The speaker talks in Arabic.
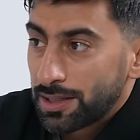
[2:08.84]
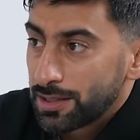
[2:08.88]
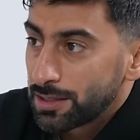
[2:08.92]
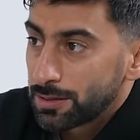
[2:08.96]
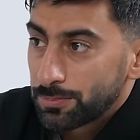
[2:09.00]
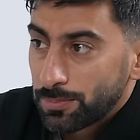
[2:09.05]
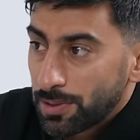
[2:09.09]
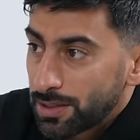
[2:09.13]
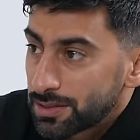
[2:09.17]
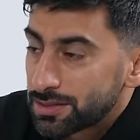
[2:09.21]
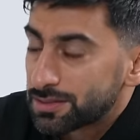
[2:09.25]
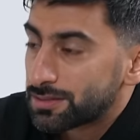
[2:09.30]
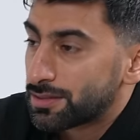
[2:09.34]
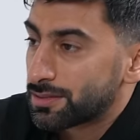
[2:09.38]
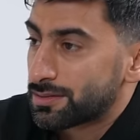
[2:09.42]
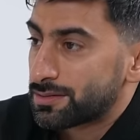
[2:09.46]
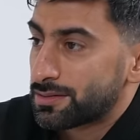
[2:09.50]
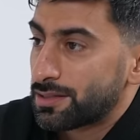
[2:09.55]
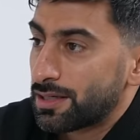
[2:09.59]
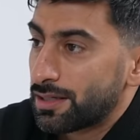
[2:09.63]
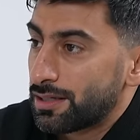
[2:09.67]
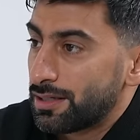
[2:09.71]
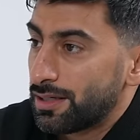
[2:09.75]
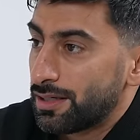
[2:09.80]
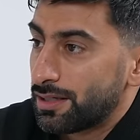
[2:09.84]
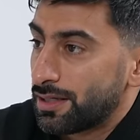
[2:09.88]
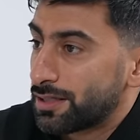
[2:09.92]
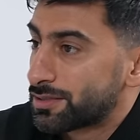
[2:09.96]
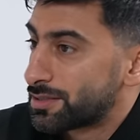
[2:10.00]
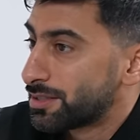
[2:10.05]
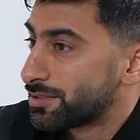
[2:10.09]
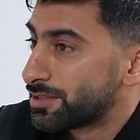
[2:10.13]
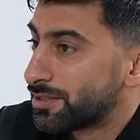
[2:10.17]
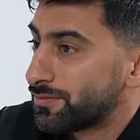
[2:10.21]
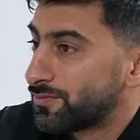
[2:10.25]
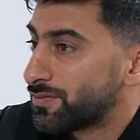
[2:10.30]
ما يباك تتصالحين
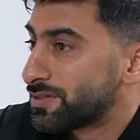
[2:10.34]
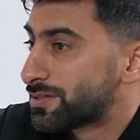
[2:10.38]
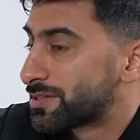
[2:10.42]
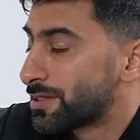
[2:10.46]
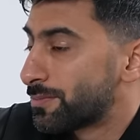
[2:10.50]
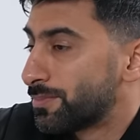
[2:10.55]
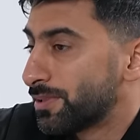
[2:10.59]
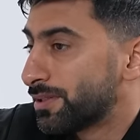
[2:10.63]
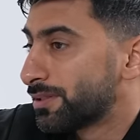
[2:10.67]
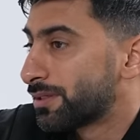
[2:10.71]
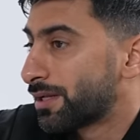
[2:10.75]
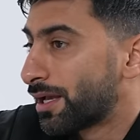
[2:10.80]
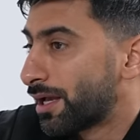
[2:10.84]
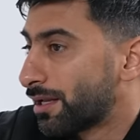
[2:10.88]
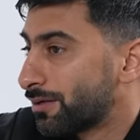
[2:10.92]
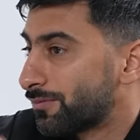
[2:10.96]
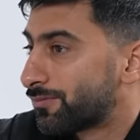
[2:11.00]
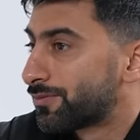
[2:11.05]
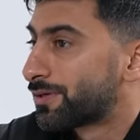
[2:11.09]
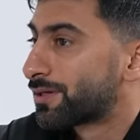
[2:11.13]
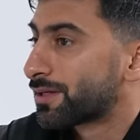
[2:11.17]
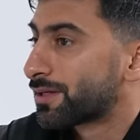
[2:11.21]
عشان شي في سبعين ألف